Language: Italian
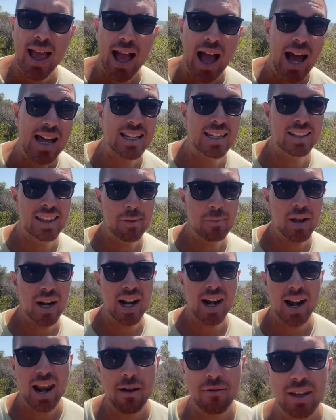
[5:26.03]
A
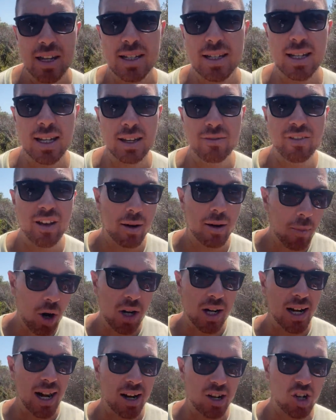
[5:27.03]
settembre la nave si fermò
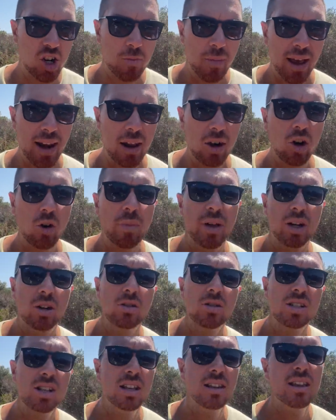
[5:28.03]
nell'arcipelago per
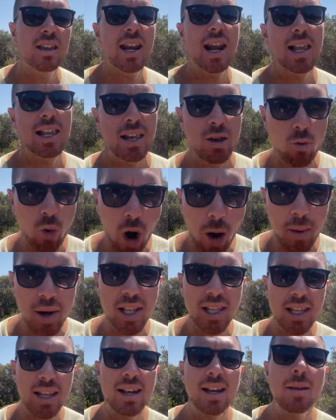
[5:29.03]
consentire agli uomini
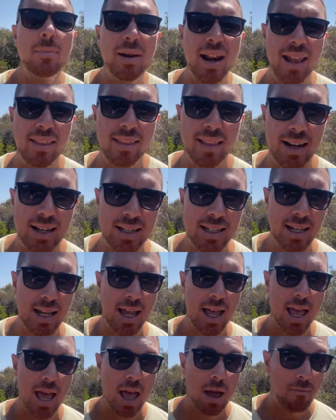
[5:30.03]
di riprendersi,
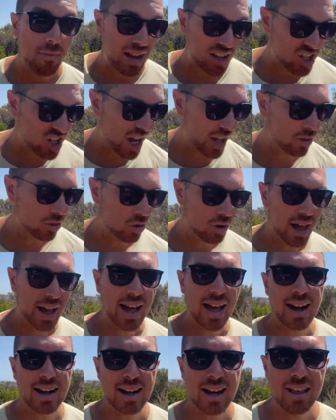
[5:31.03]
mangiando la
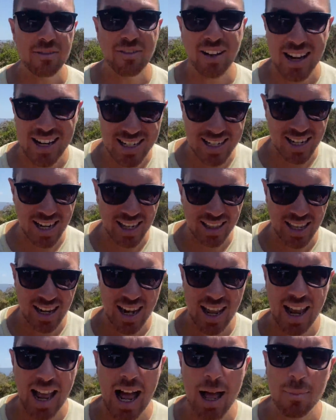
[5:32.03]
carne fresca
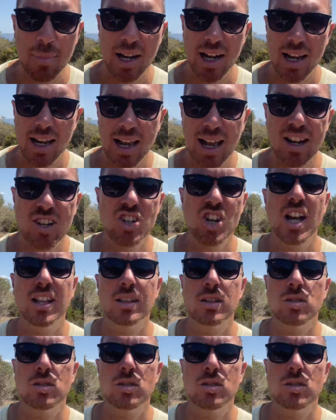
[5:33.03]
delle capre cacciate